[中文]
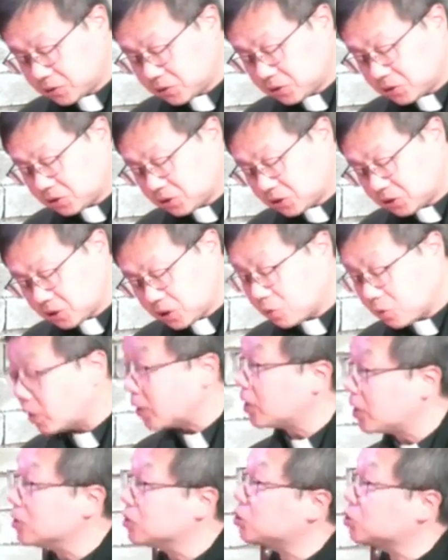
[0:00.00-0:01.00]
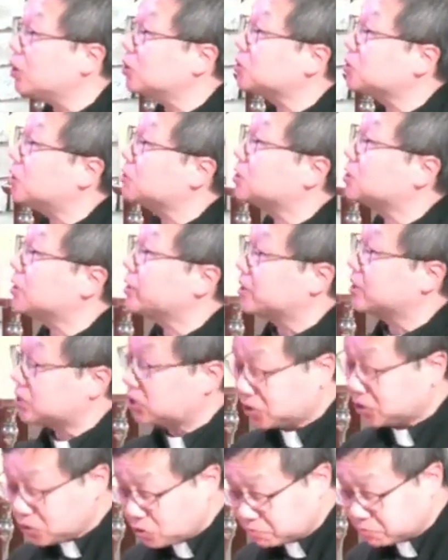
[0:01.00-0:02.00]
这个广告的创造者也
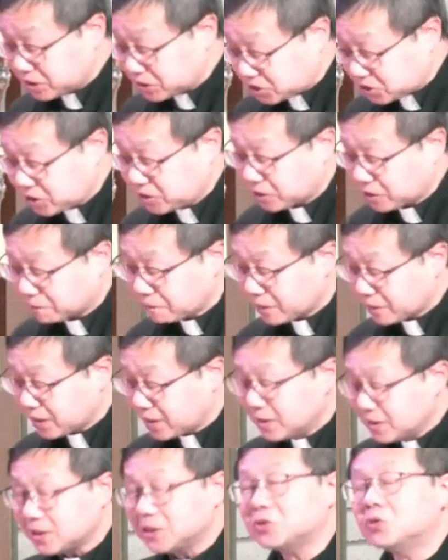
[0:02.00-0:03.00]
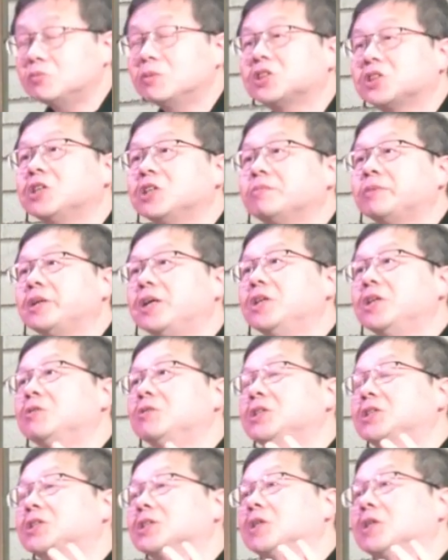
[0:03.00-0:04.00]
挺有名气的。但是我们特别留意
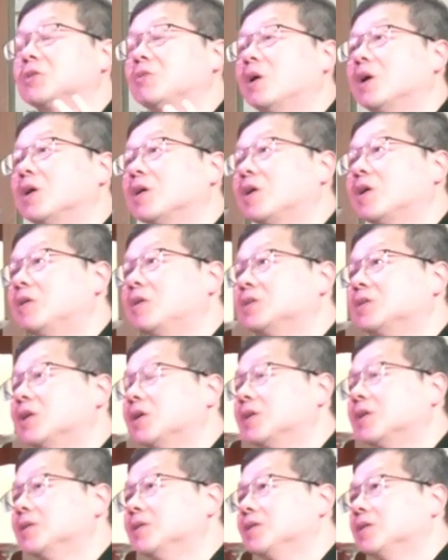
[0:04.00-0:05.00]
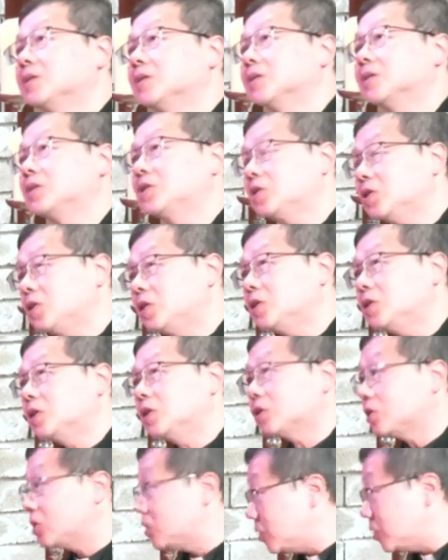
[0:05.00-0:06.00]
这个广告的歌的
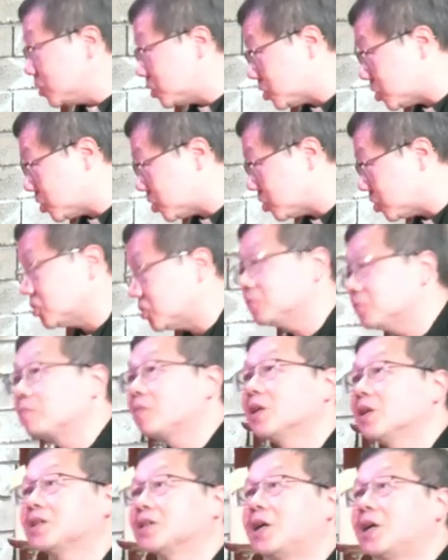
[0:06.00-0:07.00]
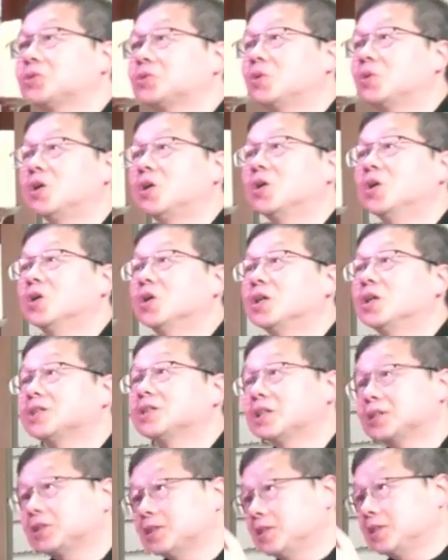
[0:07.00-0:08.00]
歌词，他说这个
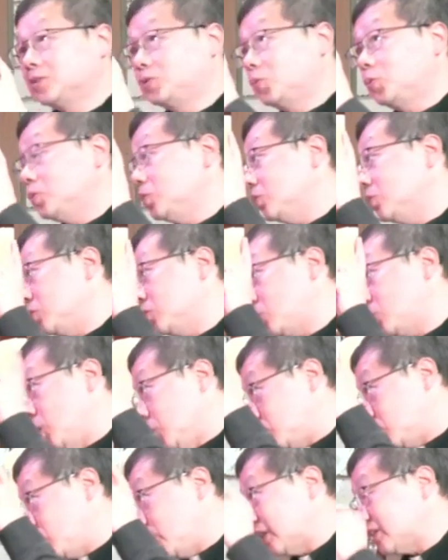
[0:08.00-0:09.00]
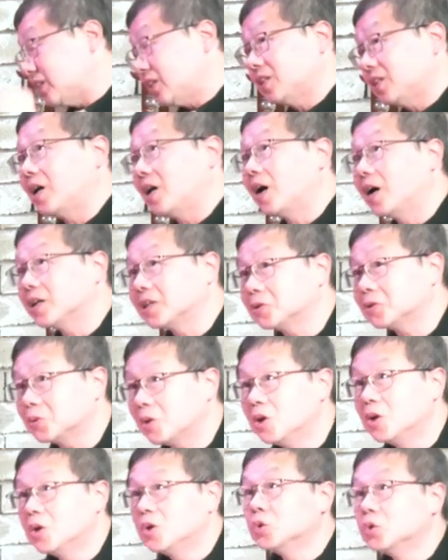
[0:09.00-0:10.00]
是用广东话写的啊，他说
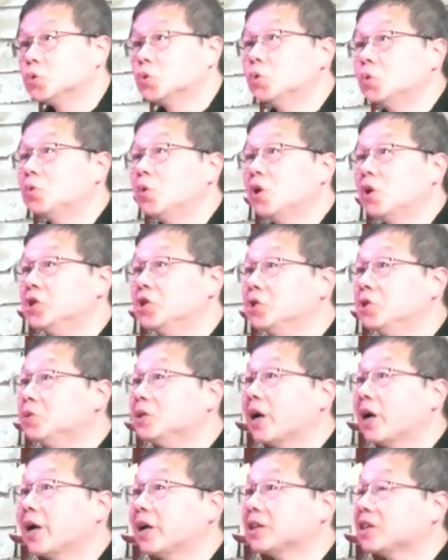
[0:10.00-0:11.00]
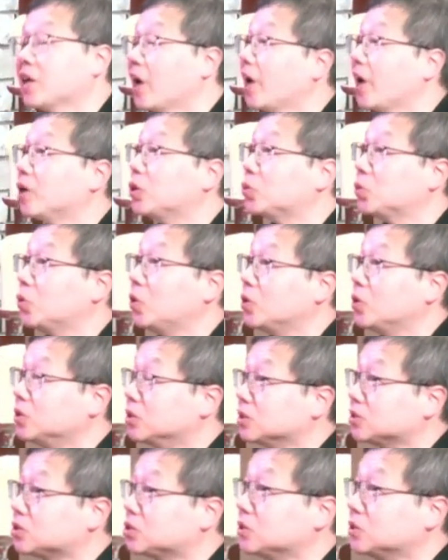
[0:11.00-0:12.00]
如果牛奶太多，
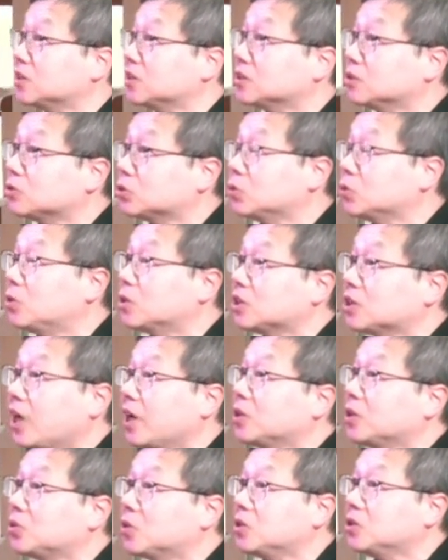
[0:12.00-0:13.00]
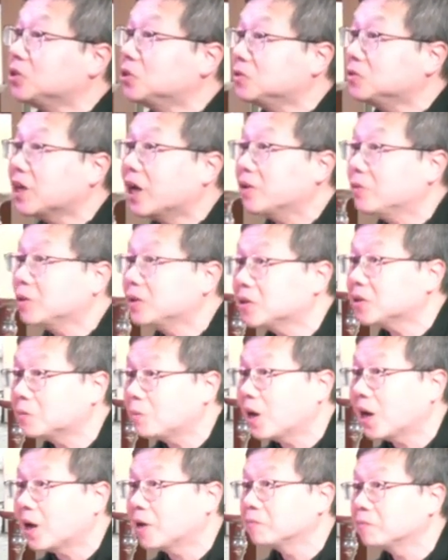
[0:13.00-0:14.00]
这个如果太多牛奶味的
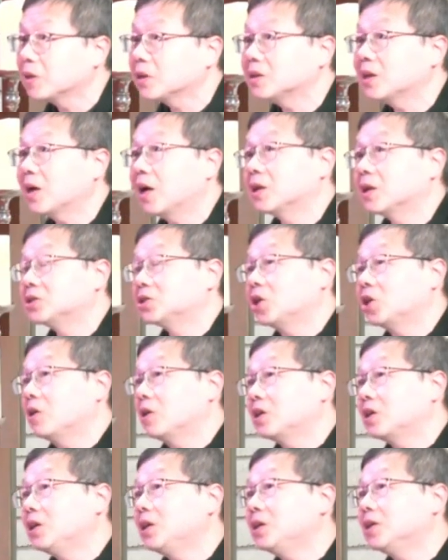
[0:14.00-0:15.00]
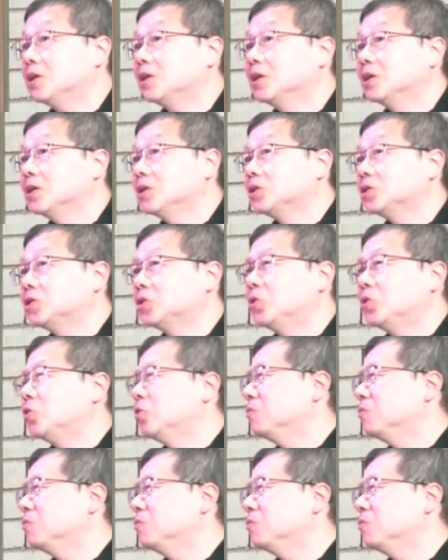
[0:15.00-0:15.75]
话。那巧克力就